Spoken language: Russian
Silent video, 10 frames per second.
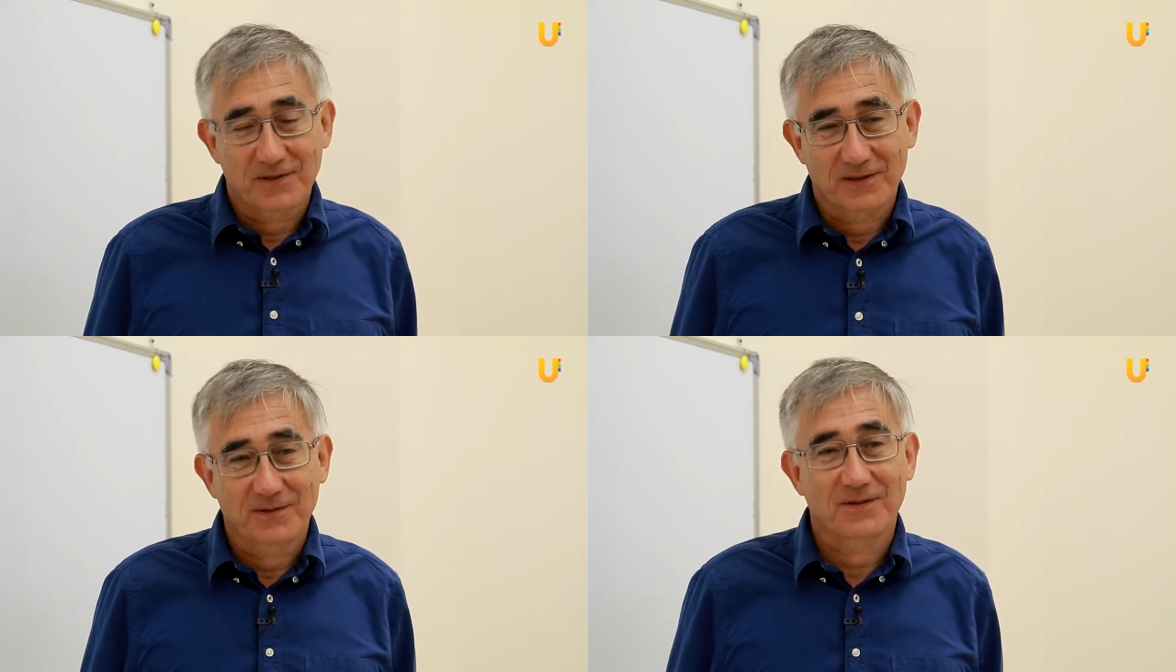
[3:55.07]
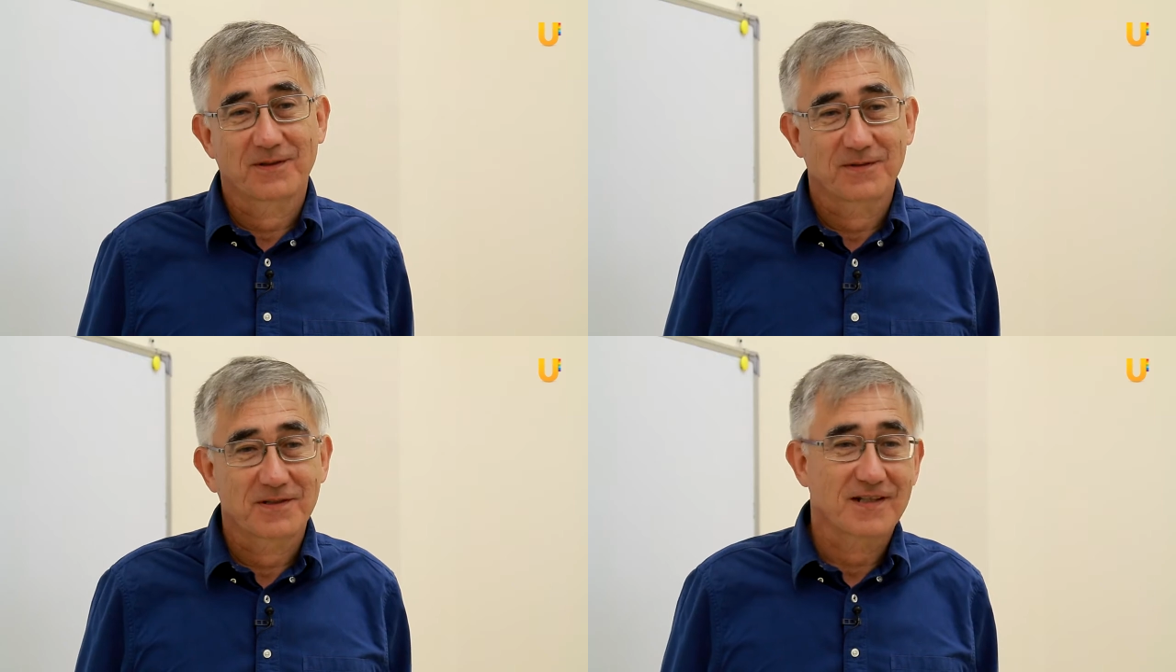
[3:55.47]

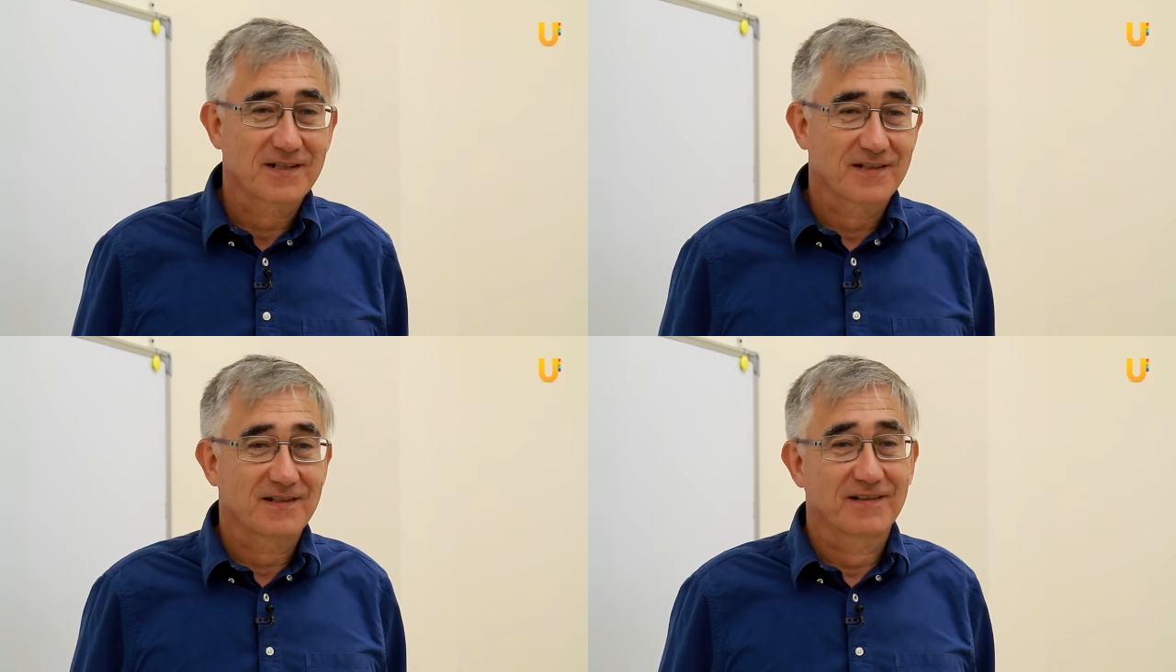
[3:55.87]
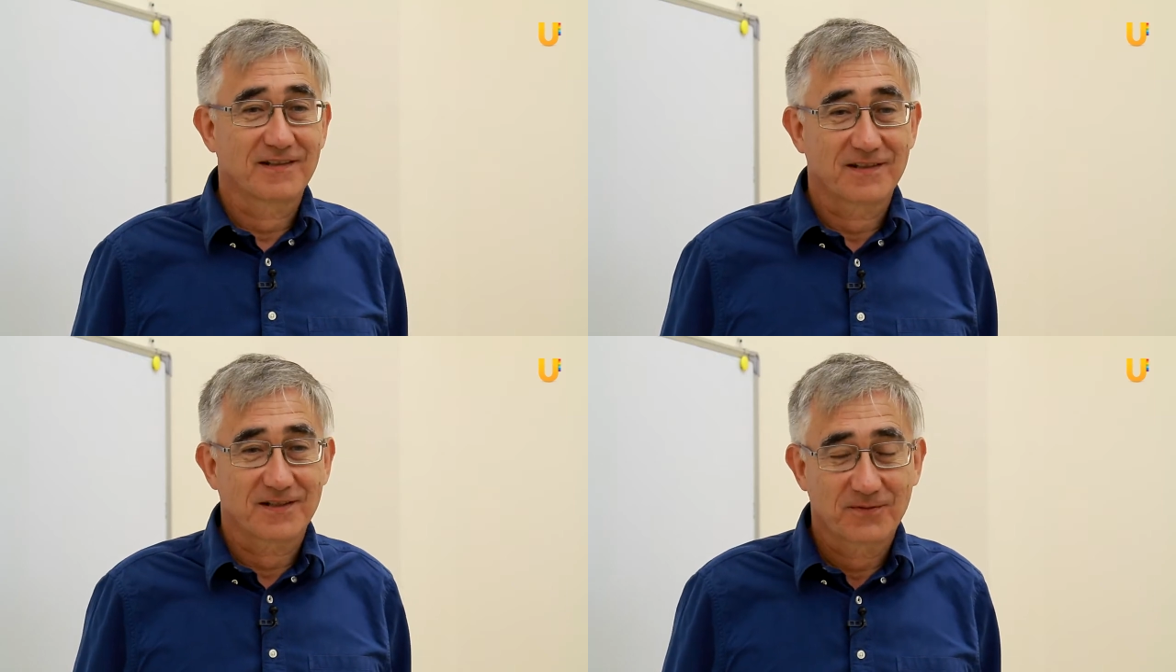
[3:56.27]
которые вот сейчас
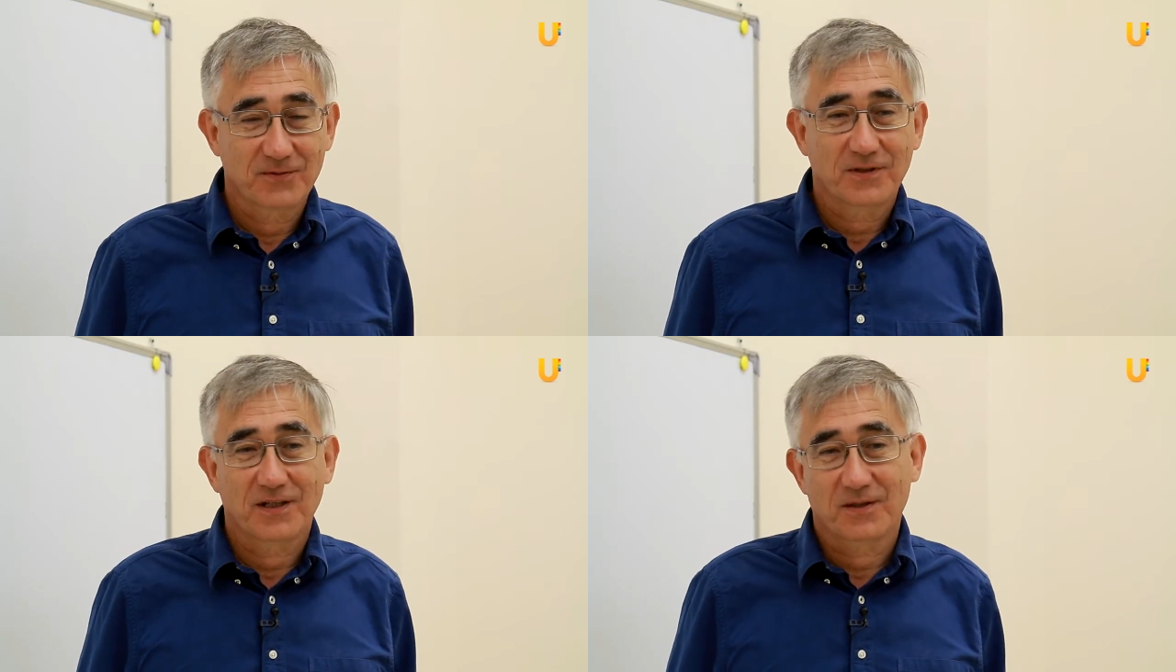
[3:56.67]
э, живут и